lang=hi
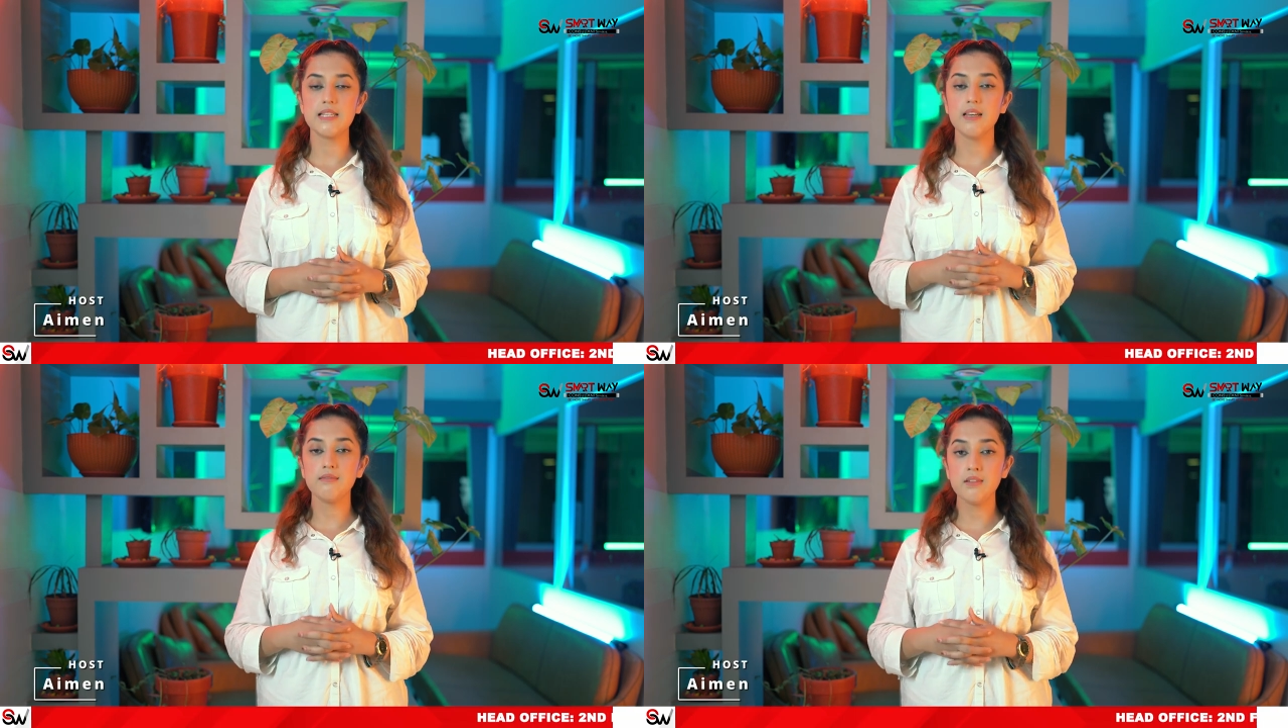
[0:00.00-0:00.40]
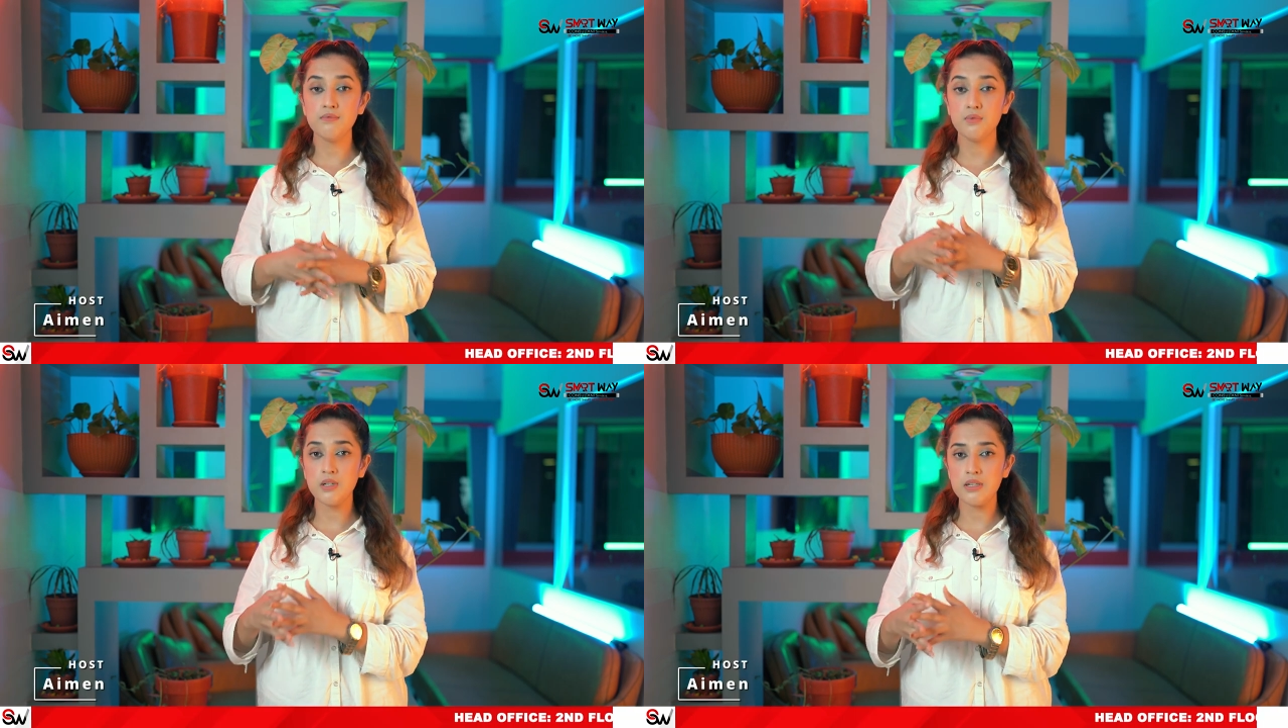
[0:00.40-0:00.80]

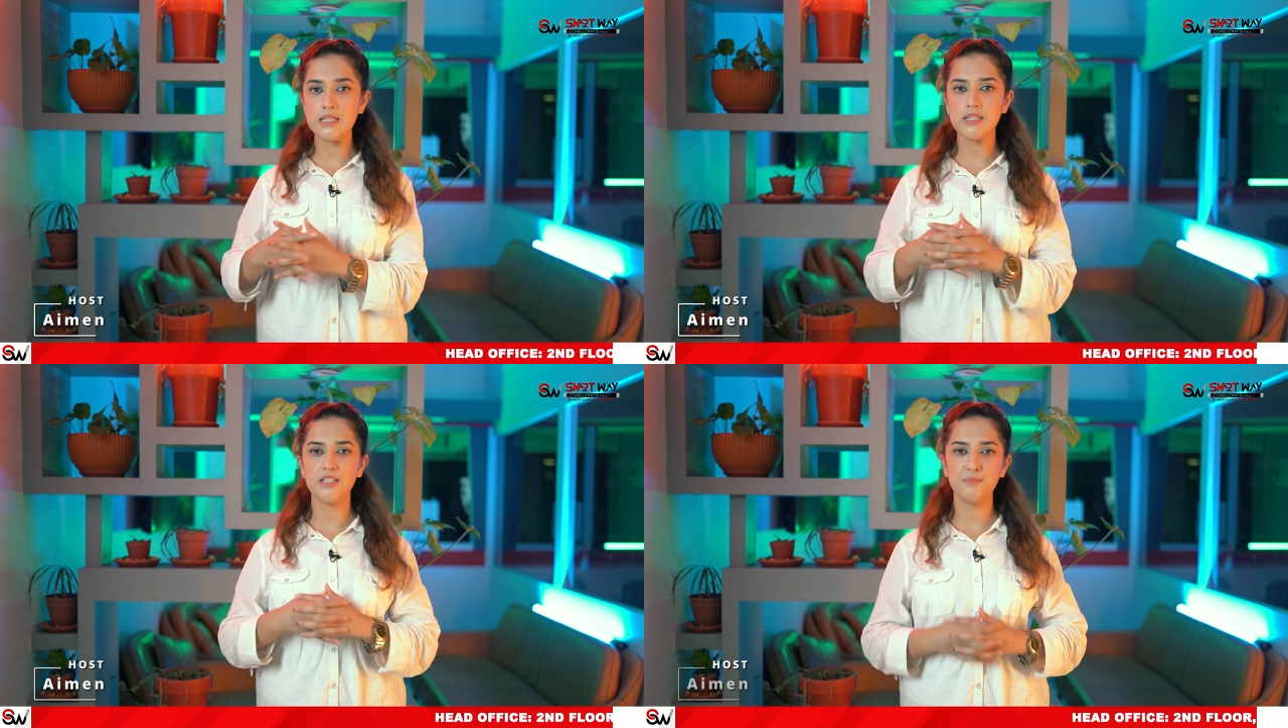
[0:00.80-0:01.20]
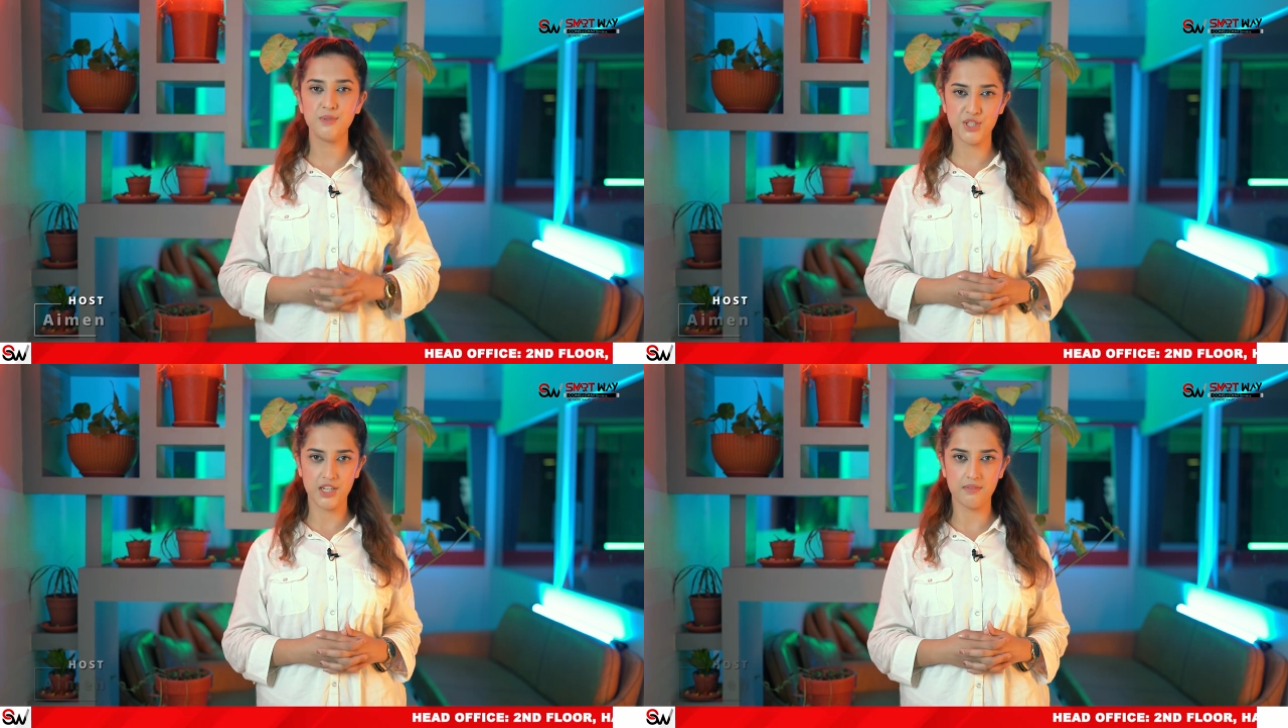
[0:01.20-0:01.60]
सेवन वंडर सिटी
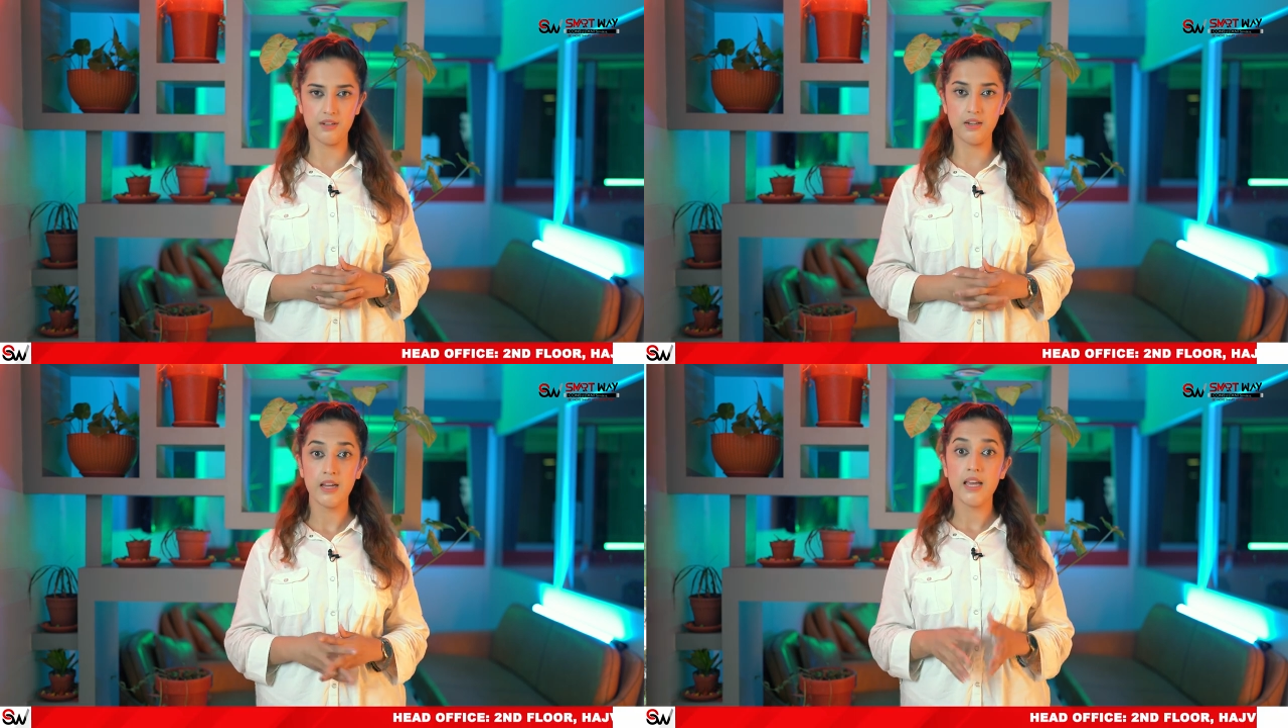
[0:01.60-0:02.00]
पिशावर